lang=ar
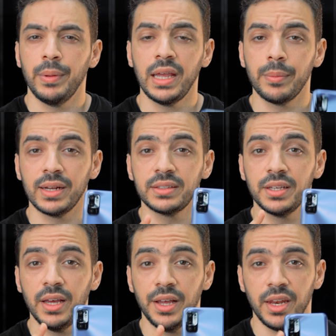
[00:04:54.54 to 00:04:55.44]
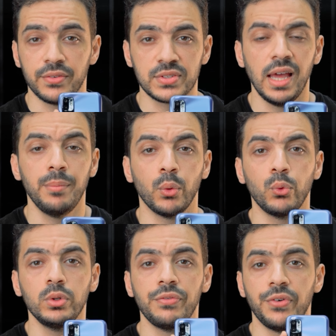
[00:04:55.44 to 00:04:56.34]
كمان الكاميرات هنا هي نفسها
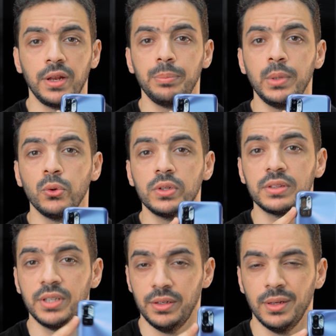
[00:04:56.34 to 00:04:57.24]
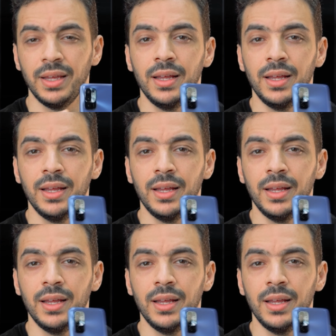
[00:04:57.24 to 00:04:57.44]
الموجودة في الريدمي نوت 10